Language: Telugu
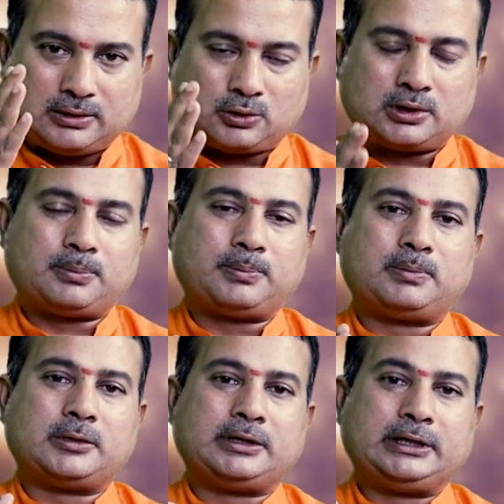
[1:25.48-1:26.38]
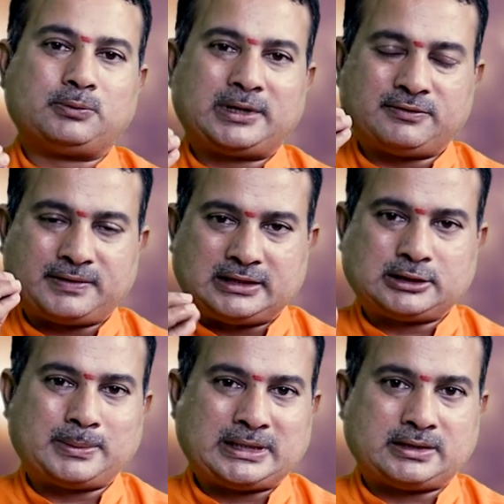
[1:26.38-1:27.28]
యొక్క ఎటువంటి
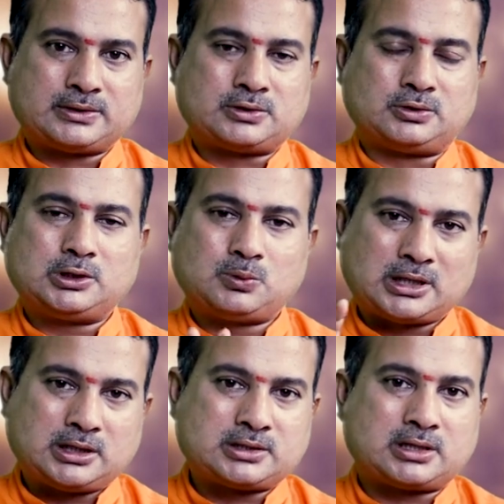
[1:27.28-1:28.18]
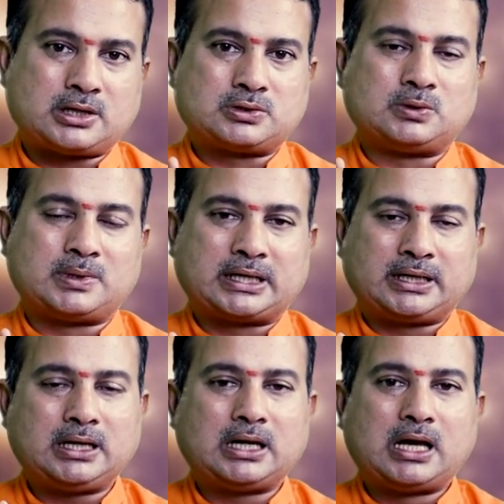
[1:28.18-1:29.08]
ఫలితం అయితే ఇస్తుందో ద్వాదశ రాశుల
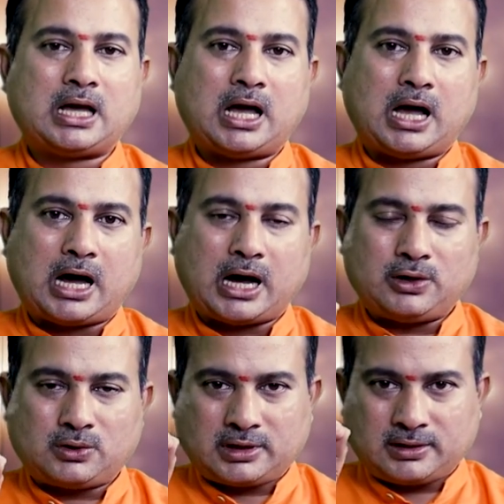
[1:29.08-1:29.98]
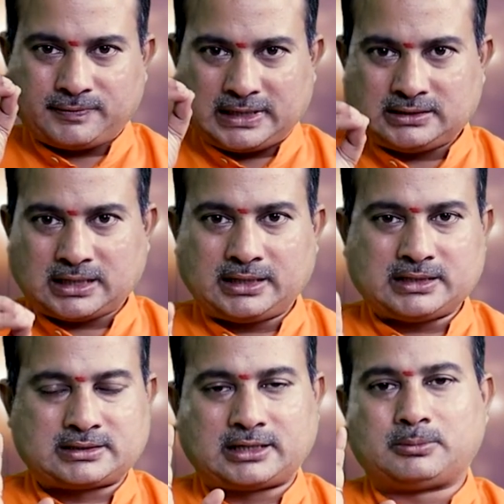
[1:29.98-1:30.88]
వారికి ఆ యొక్క ఫలితాన్ని
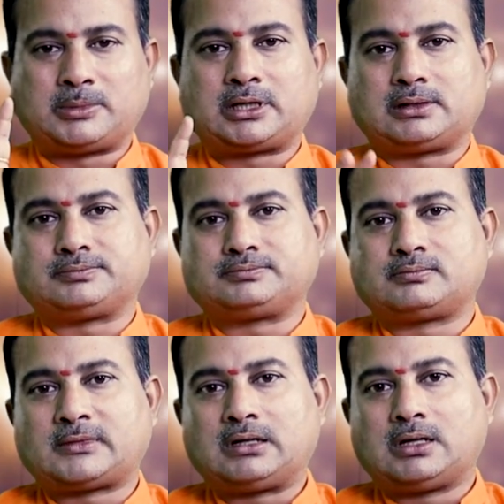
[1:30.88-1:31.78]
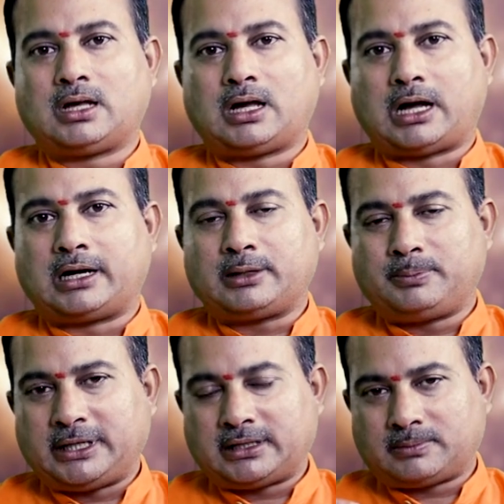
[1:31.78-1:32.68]
ఇస్తాడనమాట అంటే
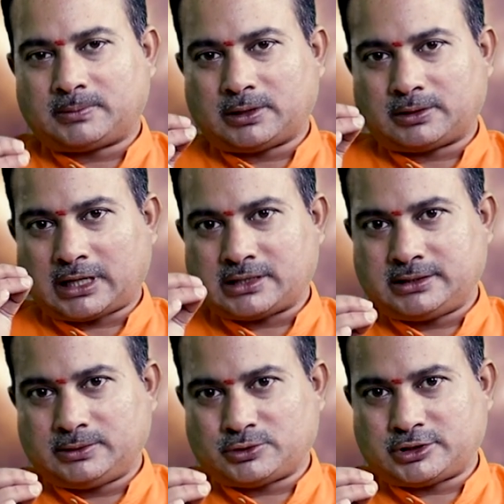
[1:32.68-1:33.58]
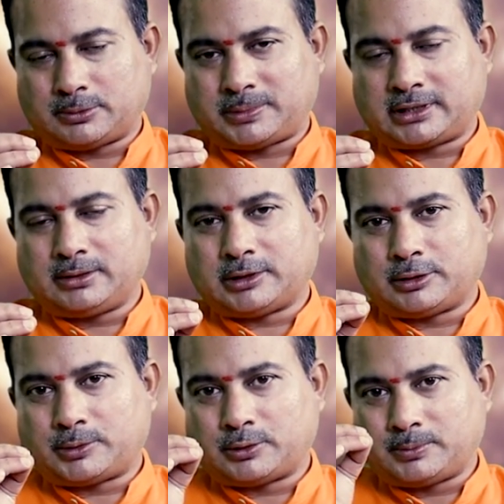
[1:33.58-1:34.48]
మీనం రాశి వచ్చినప్పటికీ
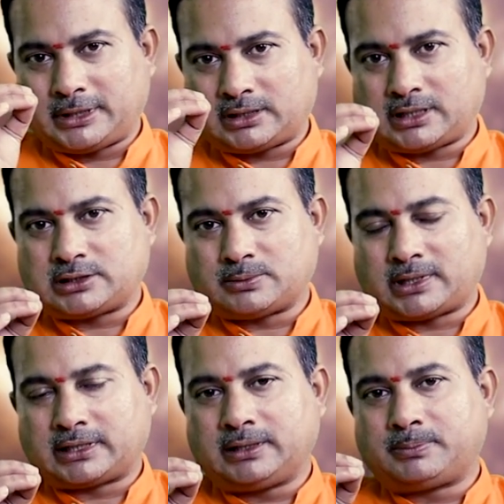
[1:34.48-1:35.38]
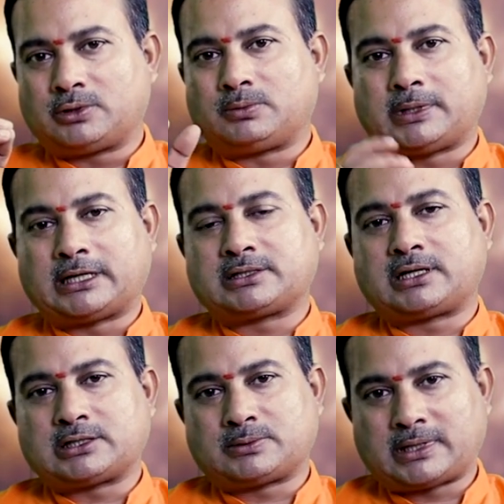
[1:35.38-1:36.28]
ఇప్పుడు మీనరాశి వారికి ఇప్పుడు
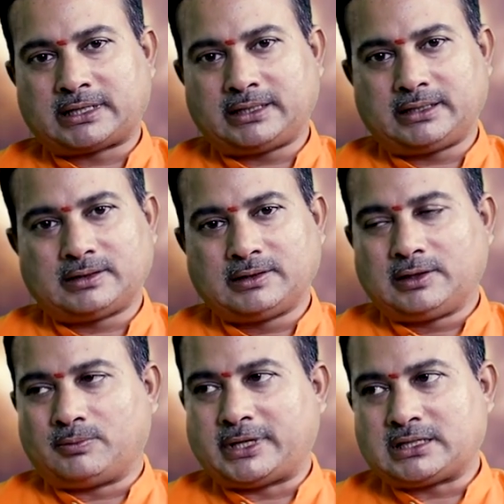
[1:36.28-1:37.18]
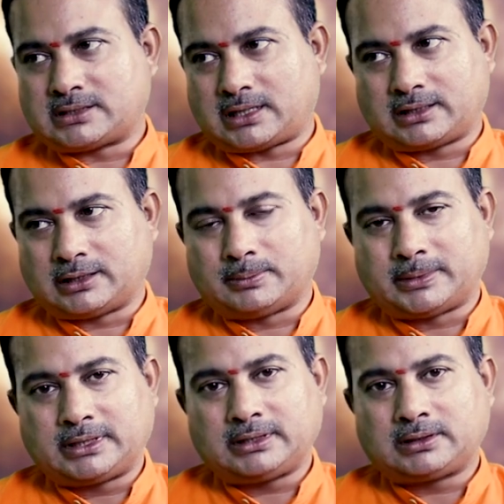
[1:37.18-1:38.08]
మేషరాశి వారికి బేస్థానం
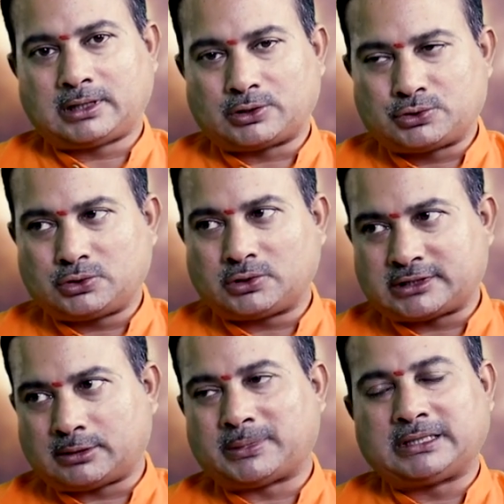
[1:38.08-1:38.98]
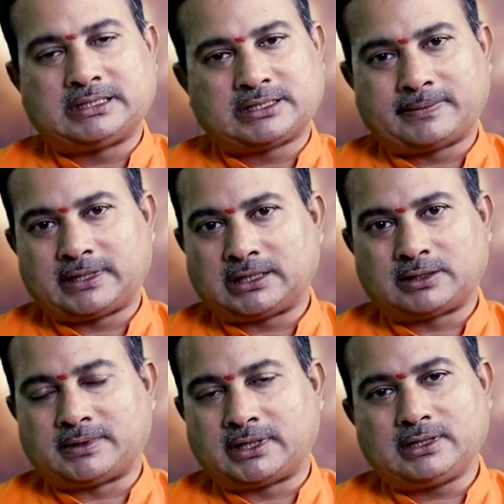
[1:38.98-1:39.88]
కాబట్టి ఖర్చులకు
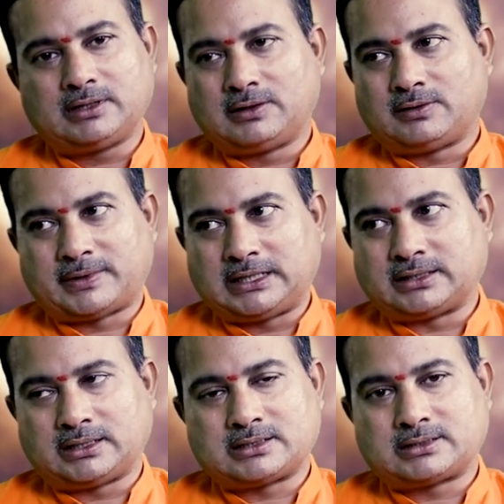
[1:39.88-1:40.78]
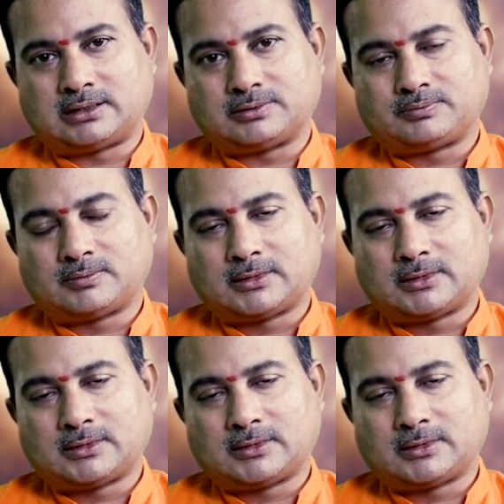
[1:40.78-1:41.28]
సంబంధించమైనటువంటి ఫలితాన్ని ఇస్తాడు